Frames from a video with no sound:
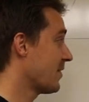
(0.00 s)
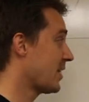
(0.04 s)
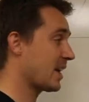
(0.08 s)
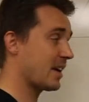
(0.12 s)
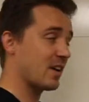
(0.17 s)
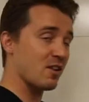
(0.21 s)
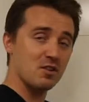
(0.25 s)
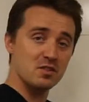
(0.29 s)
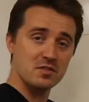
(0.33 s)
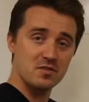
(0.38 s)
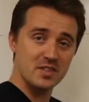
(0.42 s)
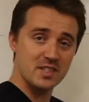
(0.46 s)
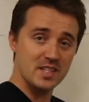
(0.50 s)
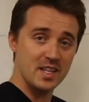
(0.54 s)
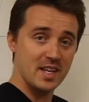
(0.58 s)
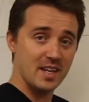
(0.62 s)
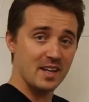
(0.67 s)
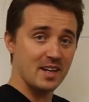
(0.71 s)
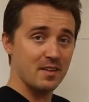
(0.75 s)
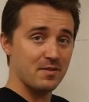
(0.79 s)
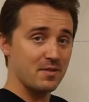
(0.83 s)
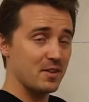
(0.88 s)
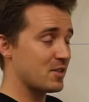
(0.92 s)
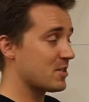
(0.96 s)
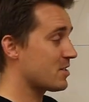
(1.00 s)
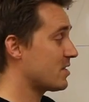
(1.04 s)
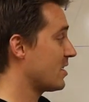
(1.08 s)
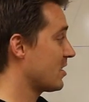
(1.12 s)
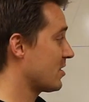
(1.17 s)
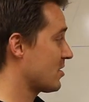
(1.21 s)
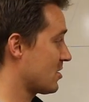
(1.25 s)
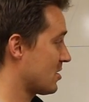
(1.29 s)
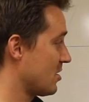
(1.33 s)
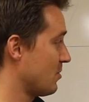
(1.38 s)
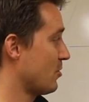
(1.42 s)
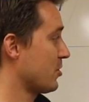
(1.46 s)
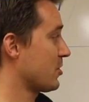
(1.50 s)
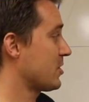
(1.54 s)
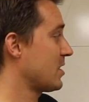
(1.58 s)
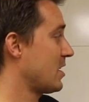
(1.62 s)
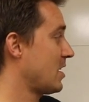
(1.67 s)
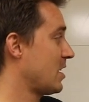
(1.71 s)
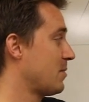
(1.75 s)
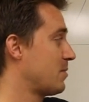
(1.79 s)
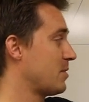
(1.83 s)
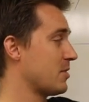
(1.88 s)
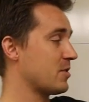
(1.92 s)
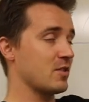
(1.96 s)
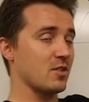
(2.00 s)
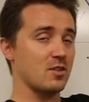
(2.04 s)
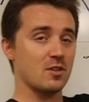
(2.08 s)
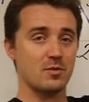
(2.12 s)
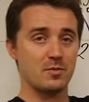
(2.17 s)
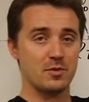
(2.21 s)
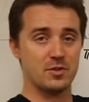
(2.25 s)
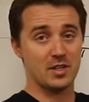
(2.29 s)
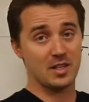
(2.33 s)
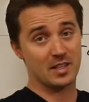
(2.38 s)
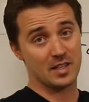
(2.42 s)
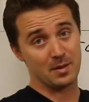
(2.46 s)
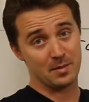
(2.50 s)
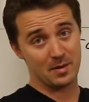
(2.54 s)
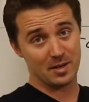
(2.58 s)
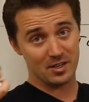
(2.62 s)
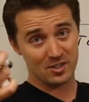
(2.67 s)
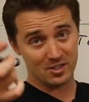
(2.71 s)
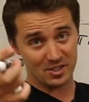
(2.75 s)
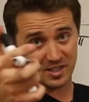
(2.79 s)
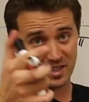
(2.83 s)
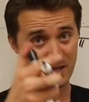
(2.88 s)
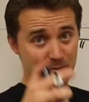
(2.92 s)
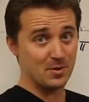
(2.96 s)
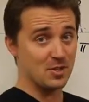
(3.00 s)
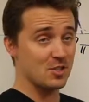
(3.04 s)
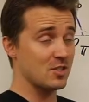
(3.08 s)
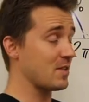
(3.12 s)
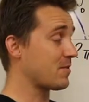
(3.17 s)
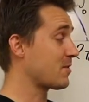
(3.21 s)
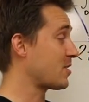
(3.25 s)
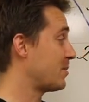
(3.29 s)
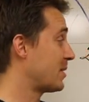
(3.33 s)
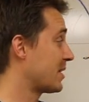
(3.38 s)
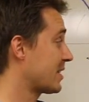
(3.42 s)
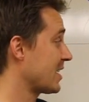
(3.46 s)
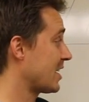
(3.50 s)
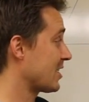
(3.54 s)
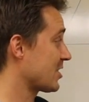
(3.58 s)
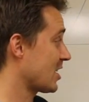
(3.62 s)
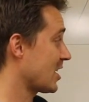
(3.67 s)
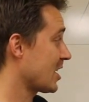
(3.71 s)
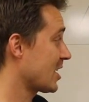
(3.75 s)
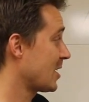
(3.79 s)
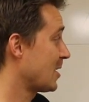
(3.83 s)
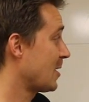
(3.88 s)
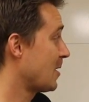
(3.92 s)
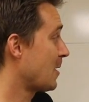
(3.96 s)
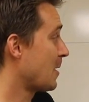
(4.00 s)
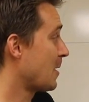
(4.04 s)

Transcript: takie rozwiązanie graficzne, czy musielibyście to robić algebraicznie? Napiszcie w komentarzach.